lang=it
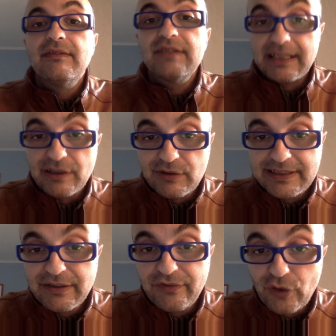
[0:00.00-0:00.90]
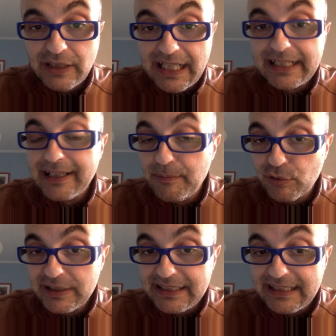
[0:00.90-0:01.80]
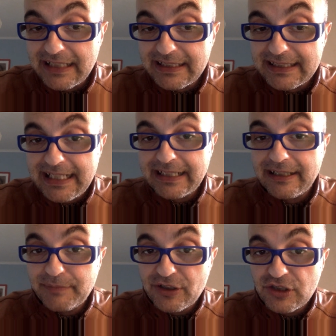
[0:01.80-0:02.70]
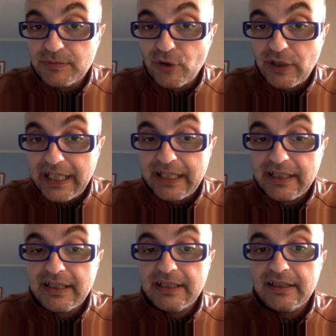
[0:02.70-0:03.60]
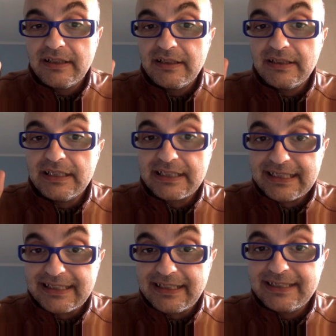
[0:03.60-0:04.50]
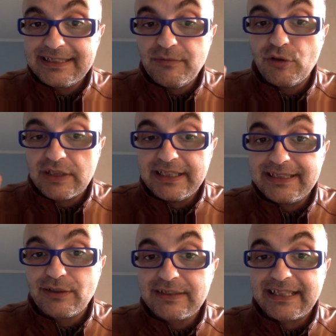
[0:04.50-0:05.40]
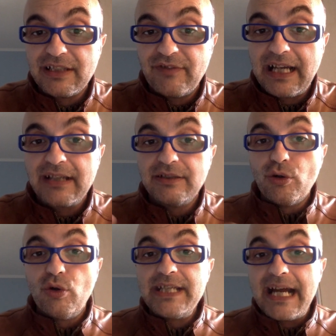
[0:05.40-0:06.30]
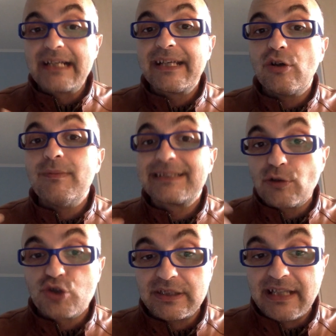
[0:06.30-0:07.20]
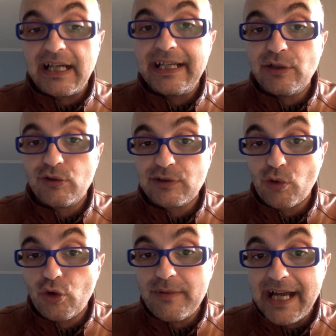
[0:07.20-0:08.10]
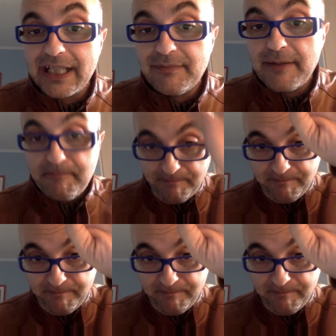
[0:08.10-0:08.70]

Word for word: Sant'Agostino fonda anche la politica cristiana, il principio che il cristianesimo, Cristo, salva noi anche come società e non solo come anime.